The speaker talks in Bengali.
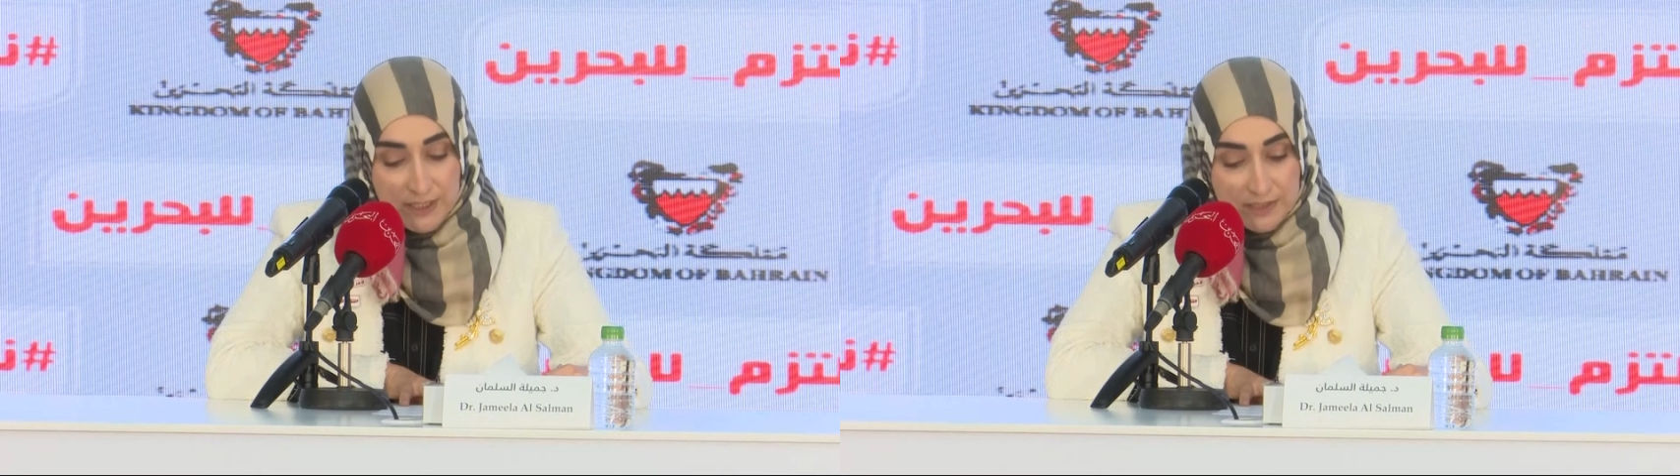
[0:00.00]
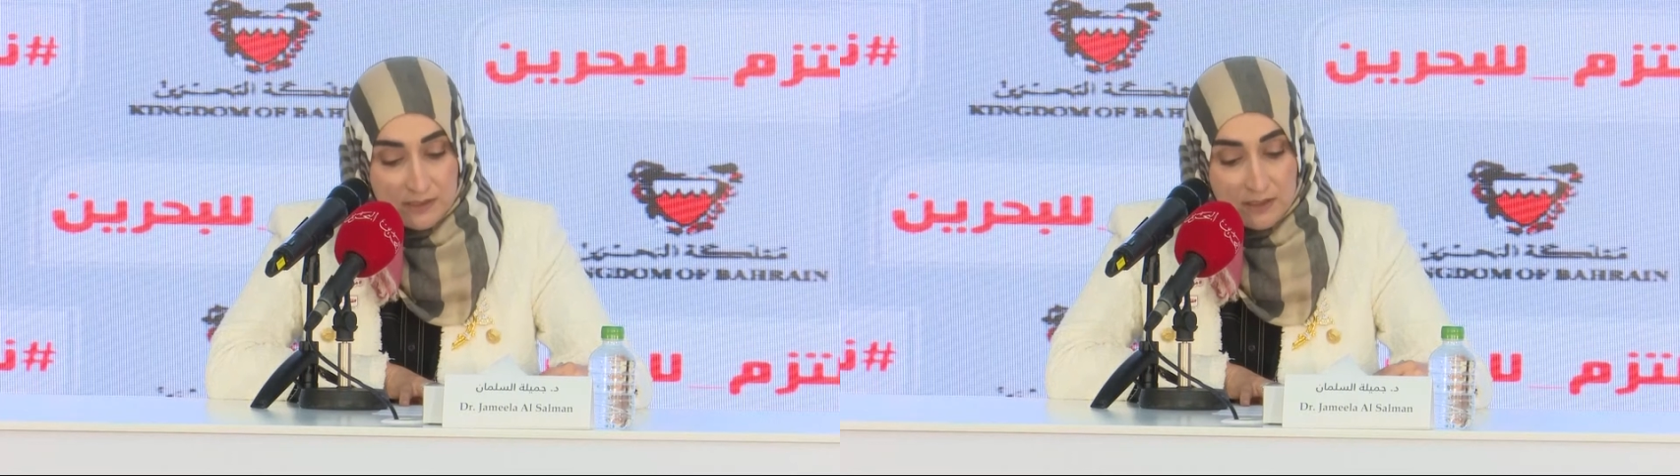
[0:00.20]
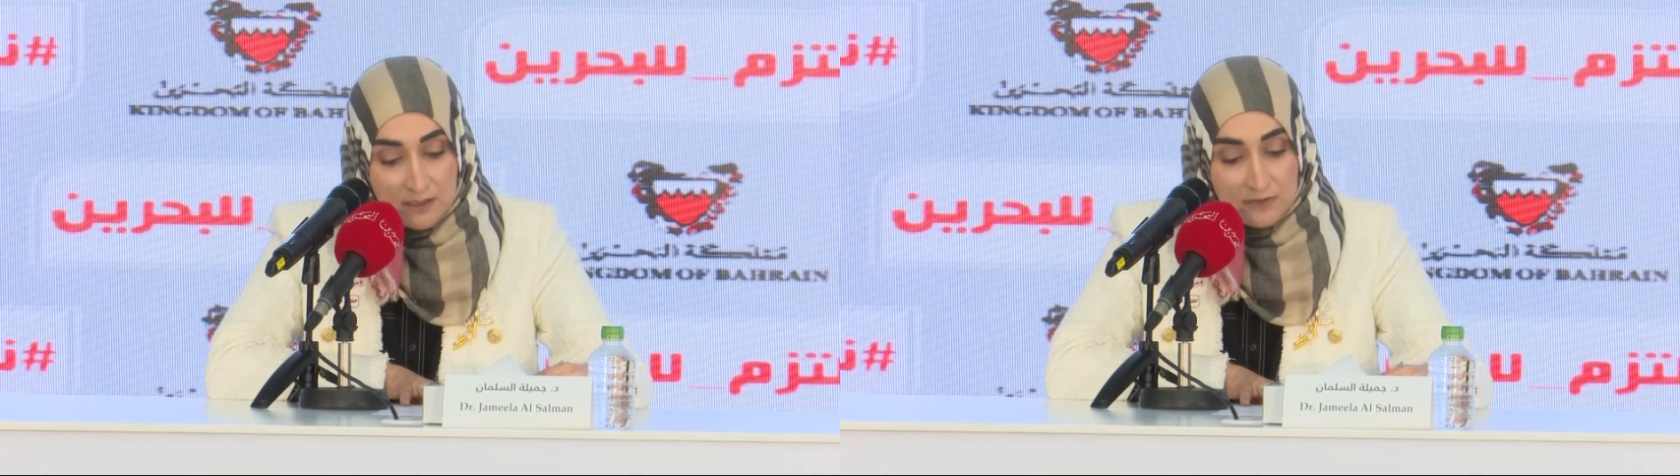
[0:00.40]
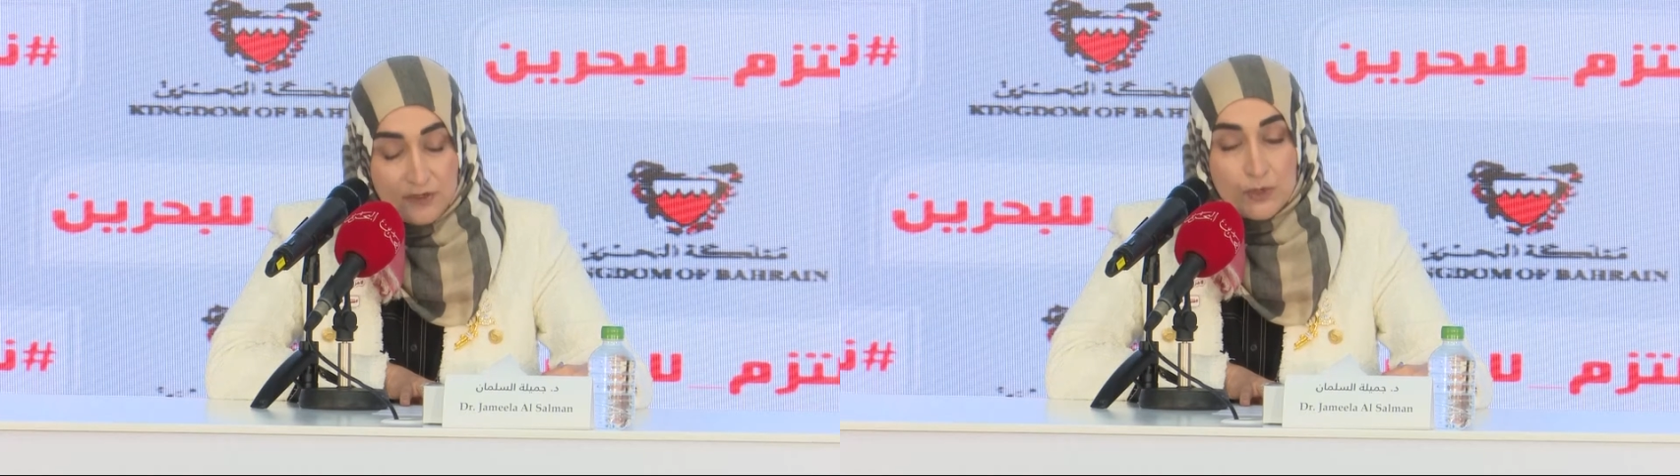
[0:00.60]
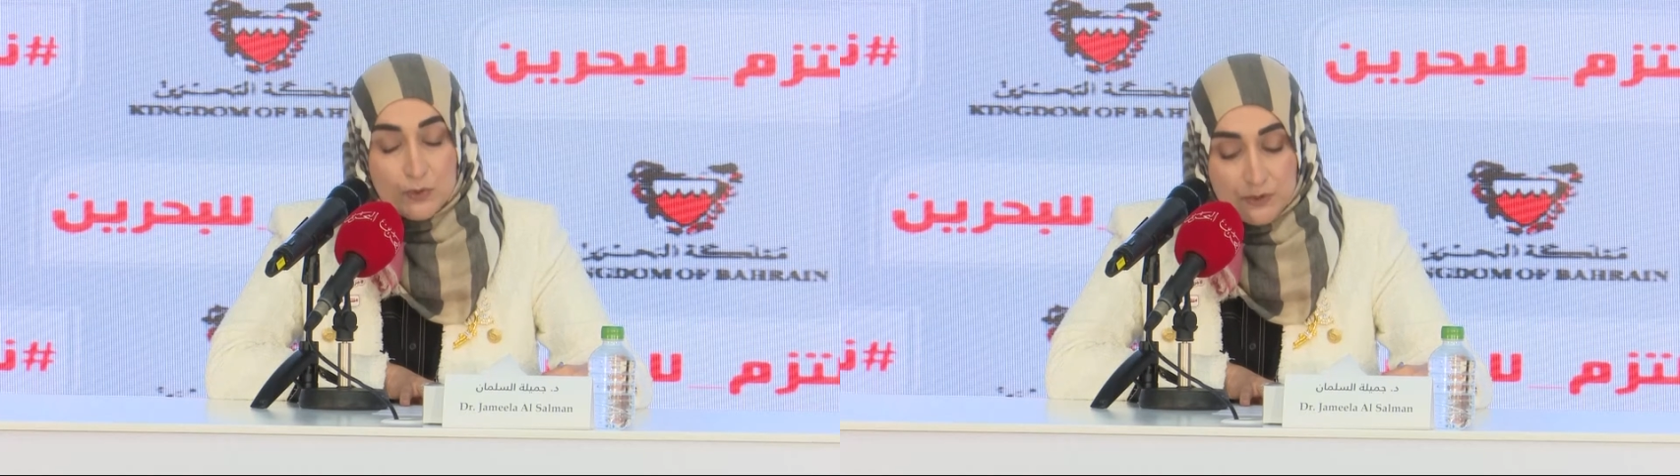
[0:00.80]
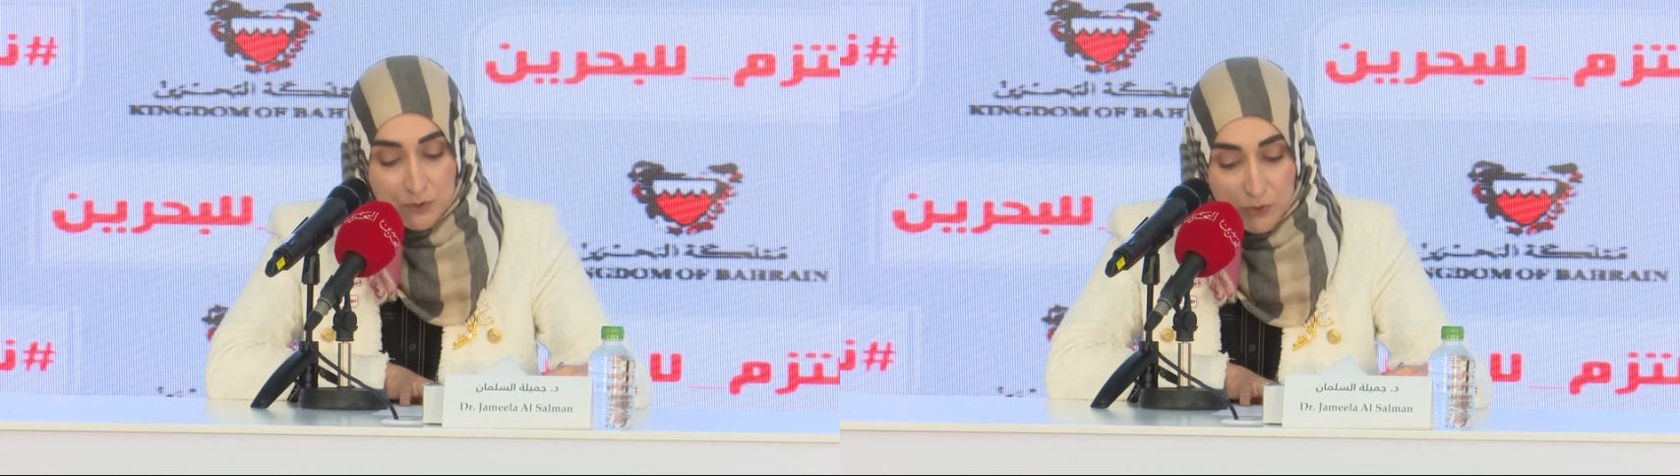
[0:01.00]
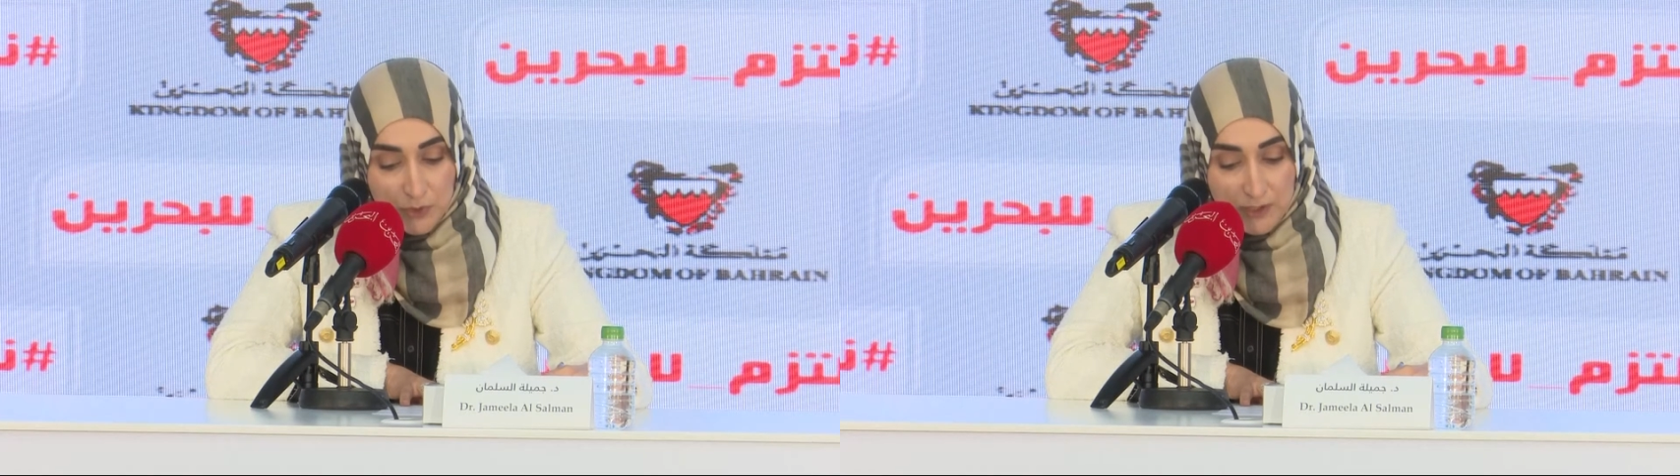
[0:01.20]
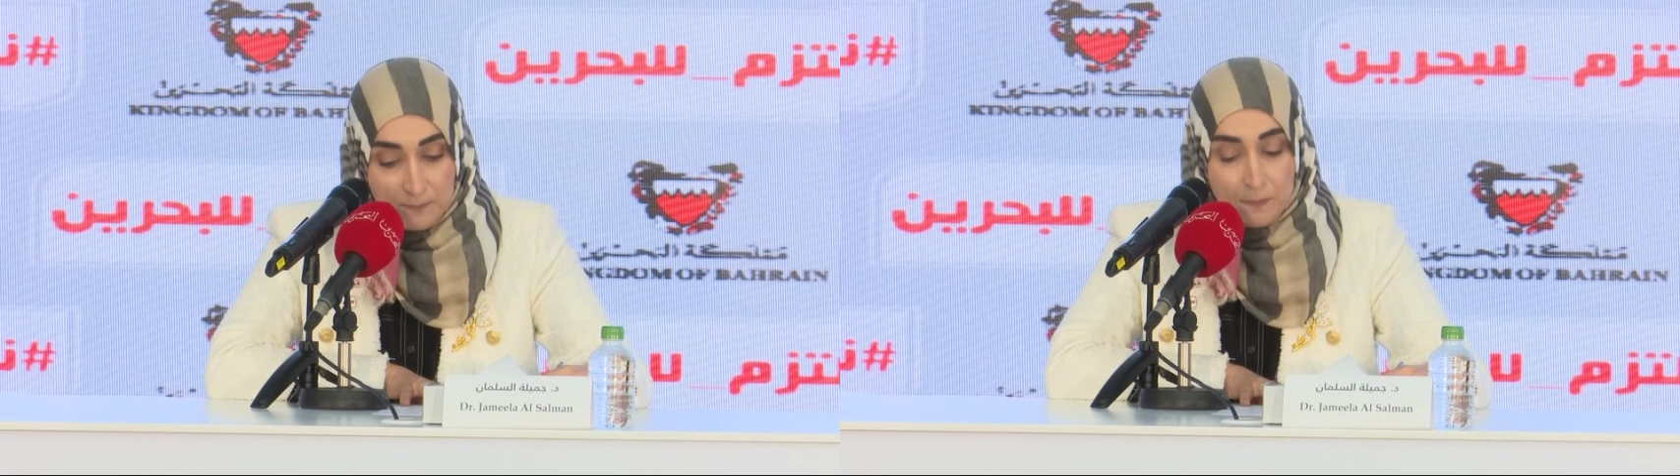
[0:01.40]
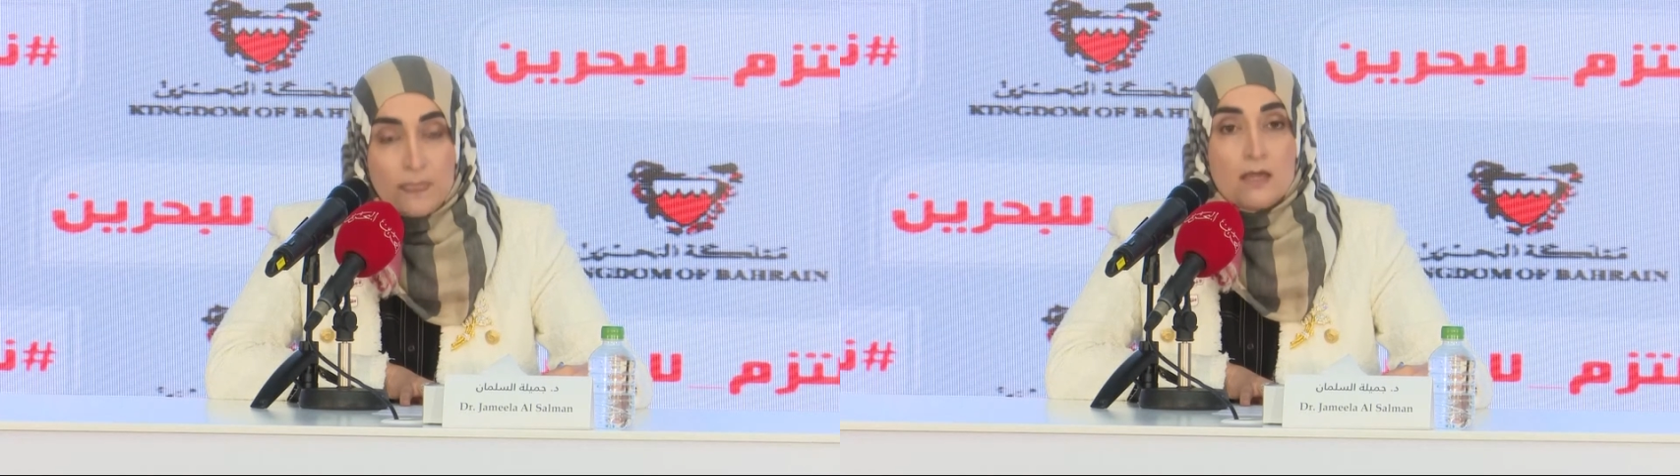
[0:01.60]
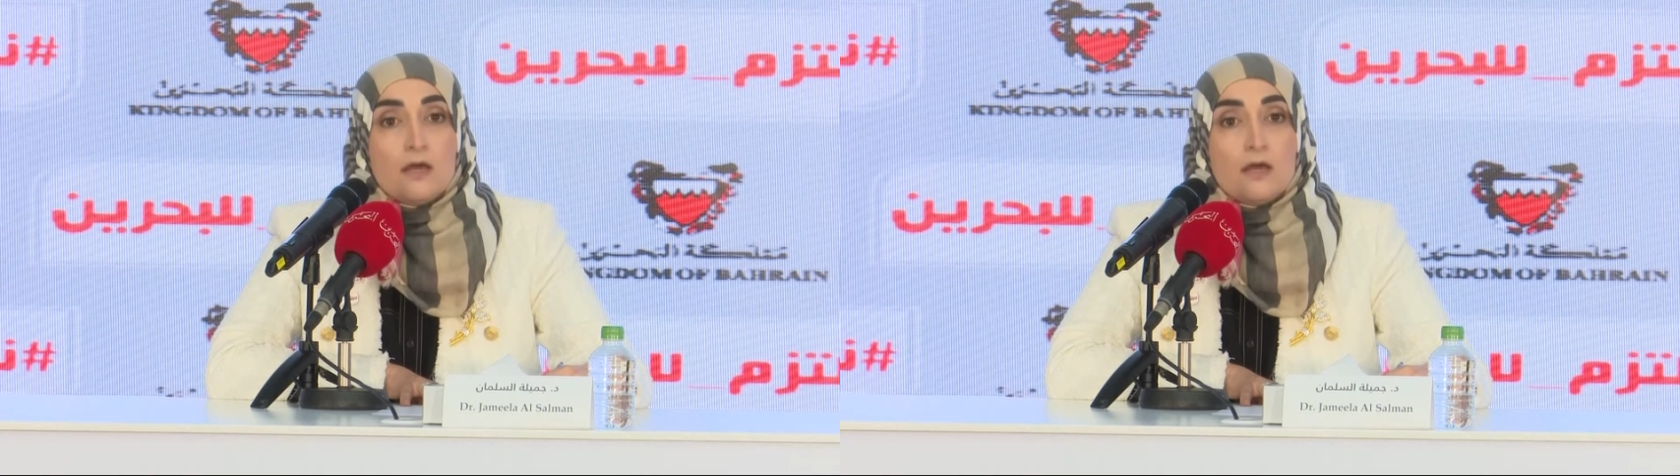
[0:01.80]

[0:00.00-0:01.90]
আর একটা হচ্ছে আগামীতে